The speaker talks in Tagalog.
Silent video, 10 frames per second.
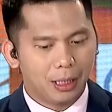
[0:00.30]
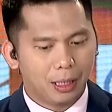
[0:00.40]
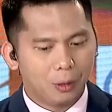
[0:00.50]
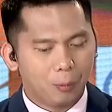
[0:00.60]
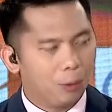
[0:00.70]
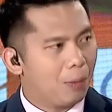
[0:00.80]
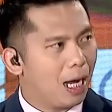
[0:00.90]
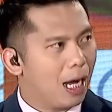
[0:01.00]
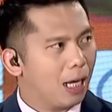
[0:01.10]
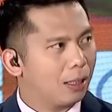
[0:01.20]
Ano po
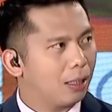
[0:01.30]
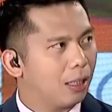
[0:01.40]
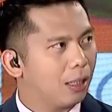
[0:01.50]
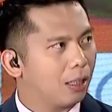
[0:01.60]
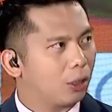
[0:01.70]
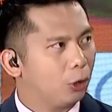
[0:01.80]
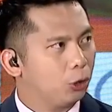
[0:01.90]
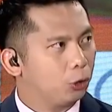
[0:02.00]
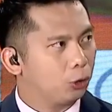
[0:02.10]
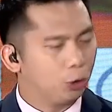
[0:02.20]
ba ang uh,
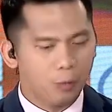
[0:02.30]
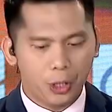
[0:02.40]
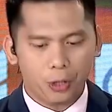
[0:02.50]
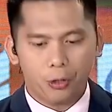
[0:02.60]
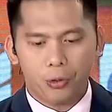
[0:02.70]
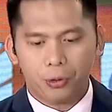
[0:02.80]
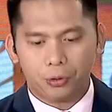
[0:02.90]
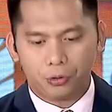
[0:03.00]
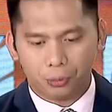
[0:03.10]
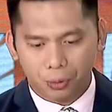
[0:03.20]
consumer
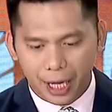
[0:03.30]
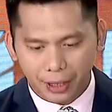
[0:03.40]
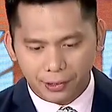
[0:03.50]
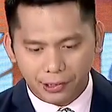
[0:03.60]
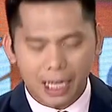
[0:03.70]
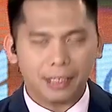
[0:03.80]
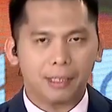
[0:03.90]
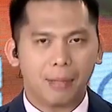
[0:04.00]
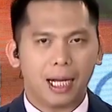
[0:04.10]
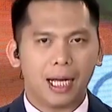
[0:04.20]
rights
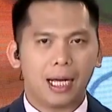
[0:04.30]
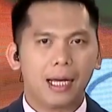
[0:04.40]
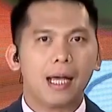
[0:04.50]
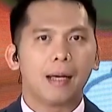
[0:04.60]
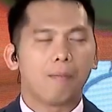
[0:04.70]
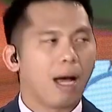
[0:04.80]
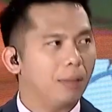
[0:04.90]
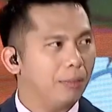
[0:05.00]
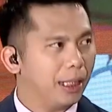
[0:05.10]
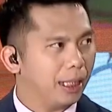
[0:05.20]
nating mga
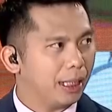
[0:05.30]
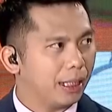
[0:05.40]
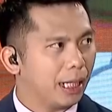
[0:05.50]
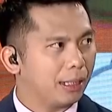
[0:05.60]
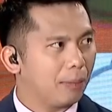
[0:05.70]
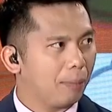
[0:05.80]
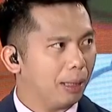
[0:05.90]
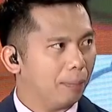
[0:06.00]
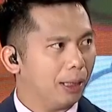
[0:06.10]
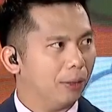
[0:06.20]
mamimili nating mga
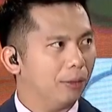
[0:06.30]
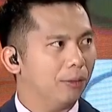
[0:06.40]
Pilipino?